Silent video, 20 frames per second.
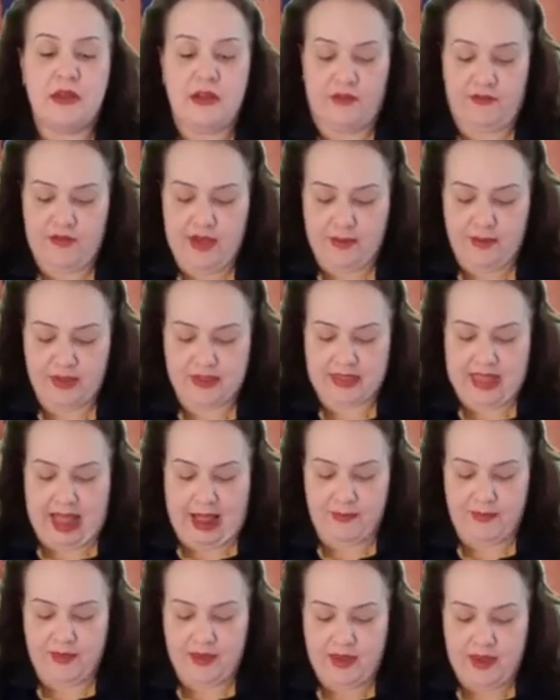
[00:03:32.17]
Vamos lá.
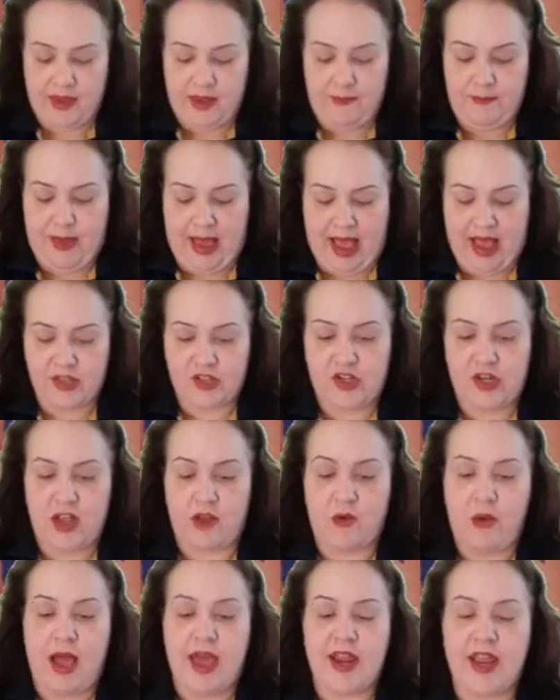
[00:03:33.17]
Página
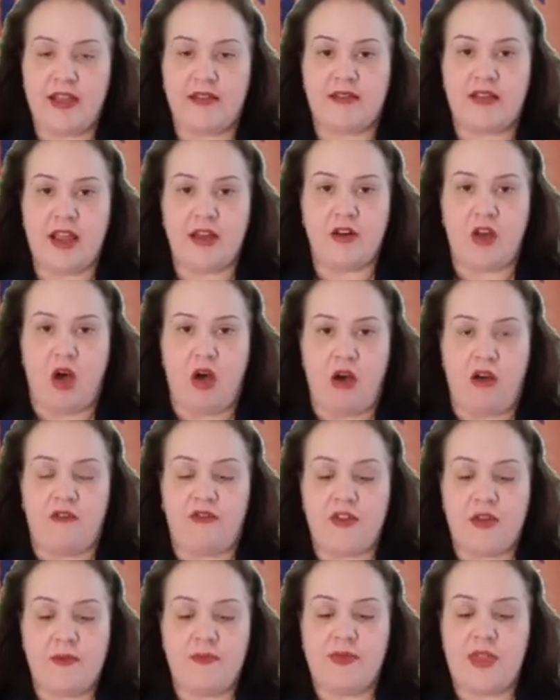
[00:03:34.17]

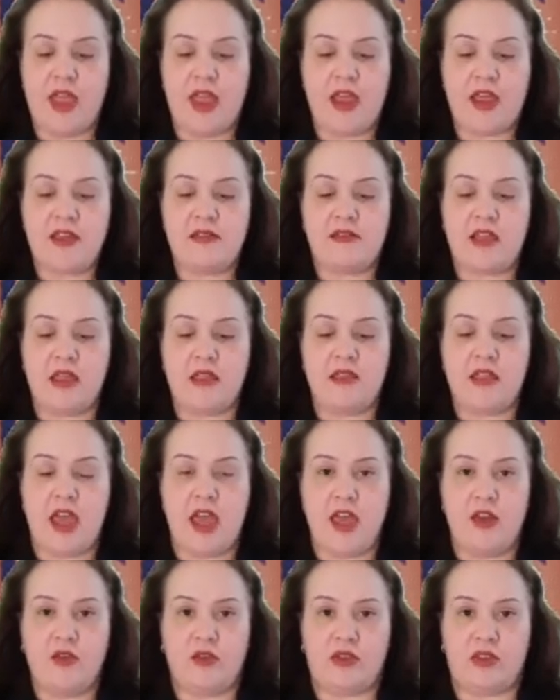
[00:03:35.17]
49,
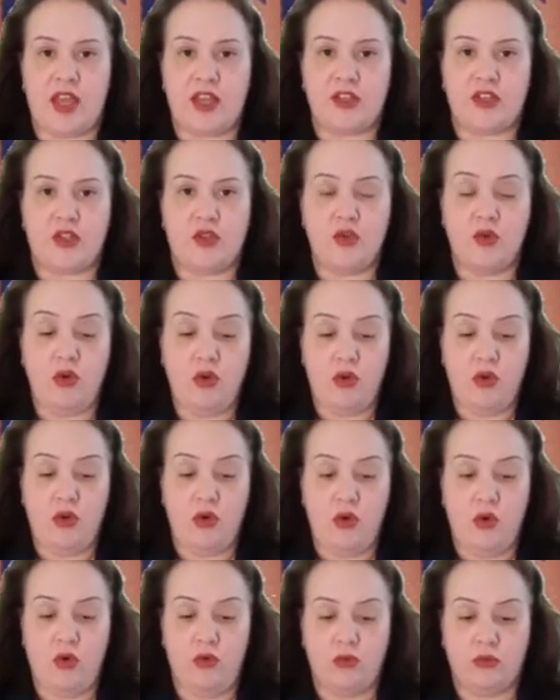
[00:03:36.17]
entender o texto
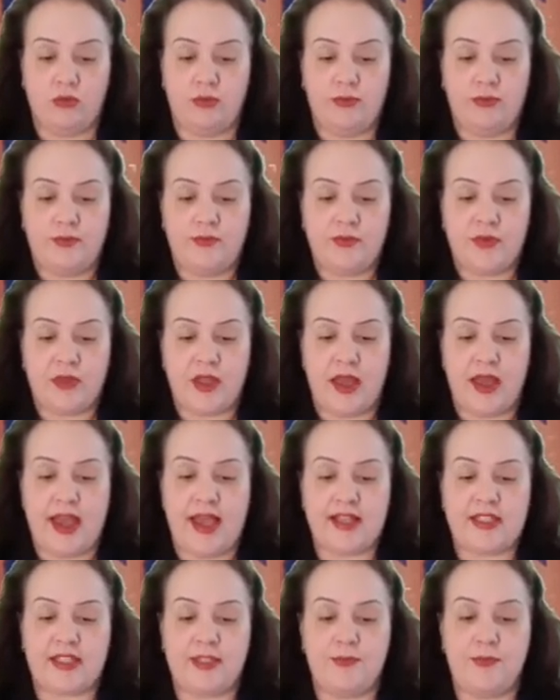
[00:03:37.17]
1
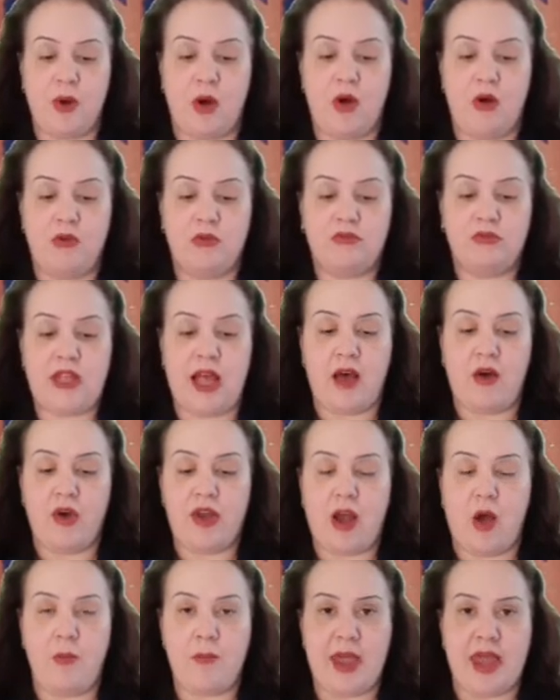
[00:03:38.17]
responda
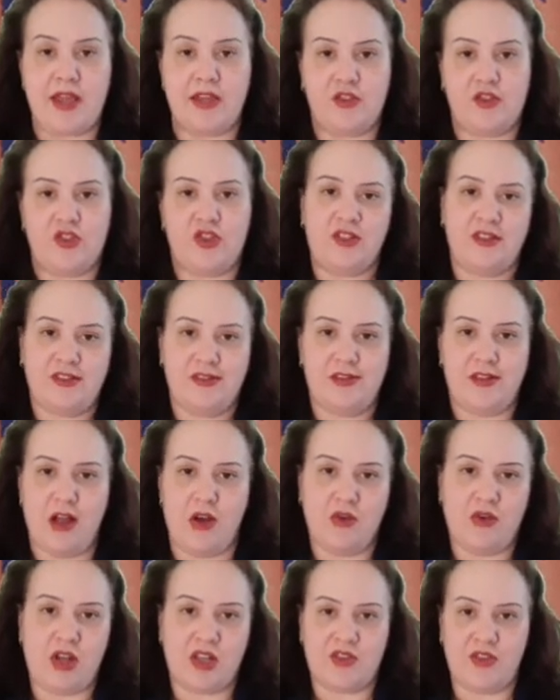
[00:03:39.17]
oralmente.
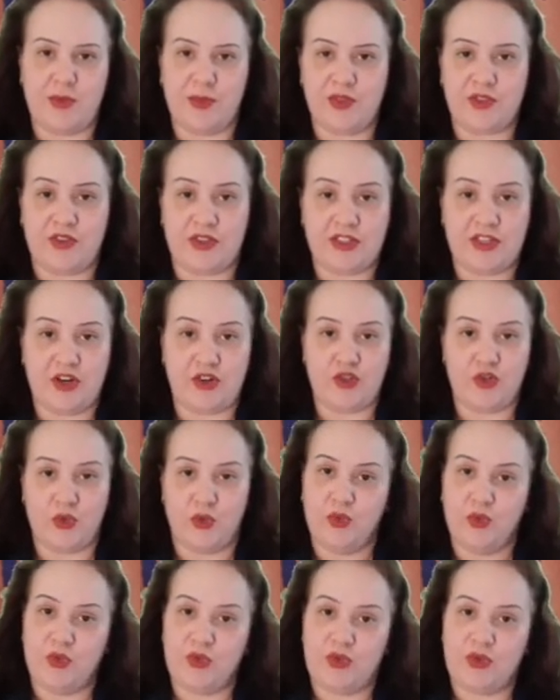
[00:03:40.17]
Então, nós vamos fazer
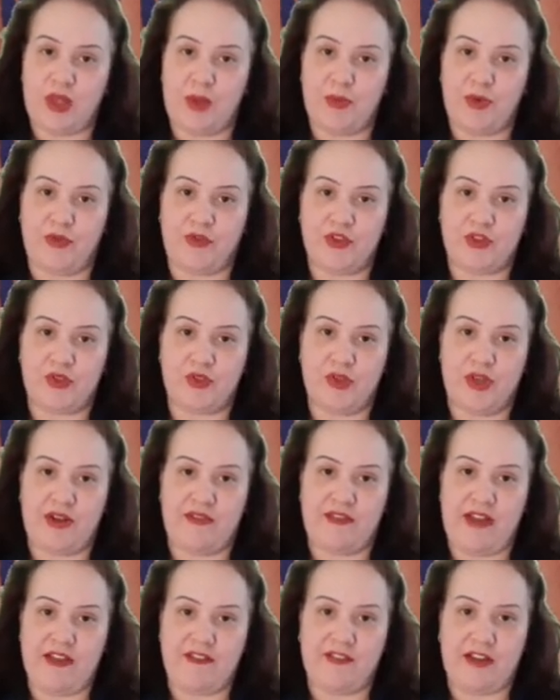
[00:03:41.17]
juntos, a professora
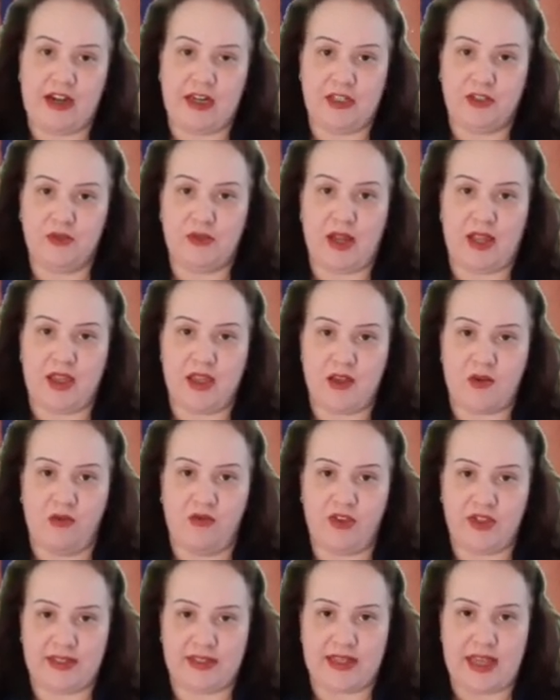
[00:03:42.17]
vai falando aqui com
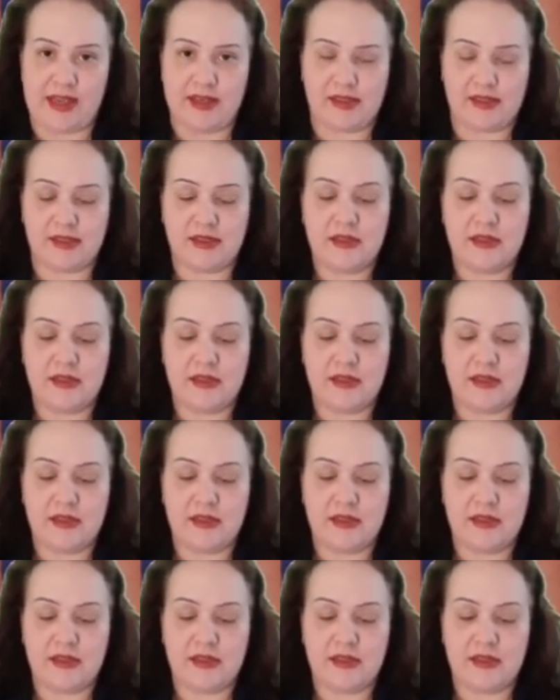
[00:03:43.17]
vocês.